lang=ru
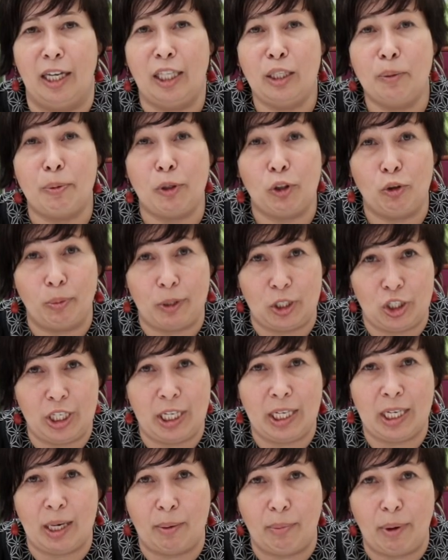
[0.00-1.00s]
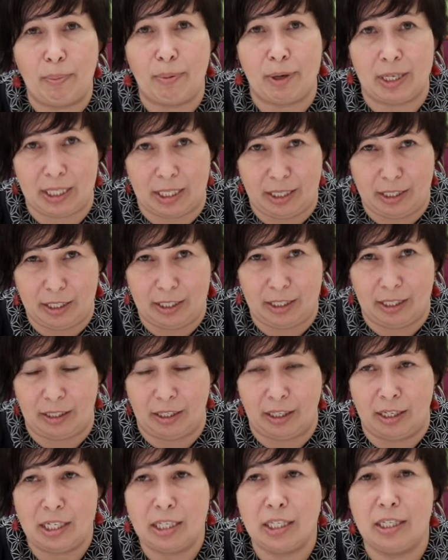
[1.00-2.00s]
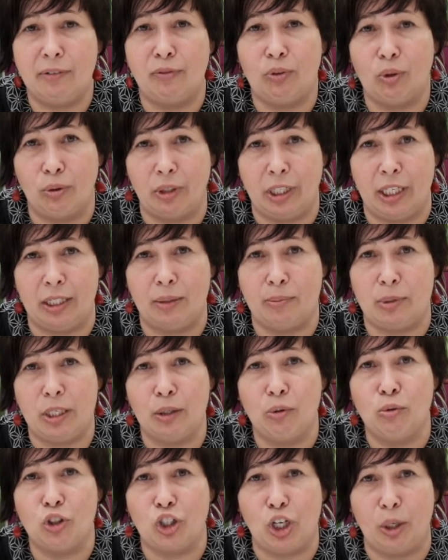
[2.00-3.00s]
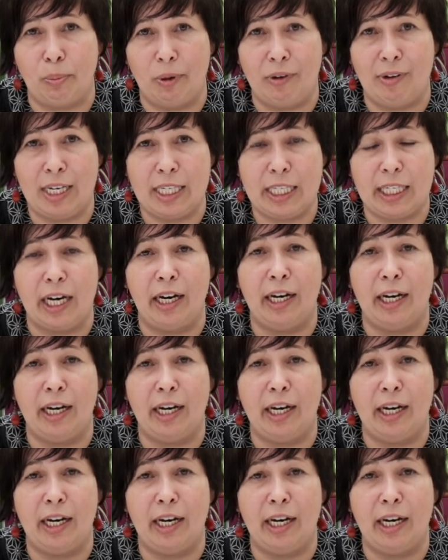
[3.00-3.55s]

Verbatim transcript: Это предупреждение об опасности. Если вдруг рядом с лягушкой появляется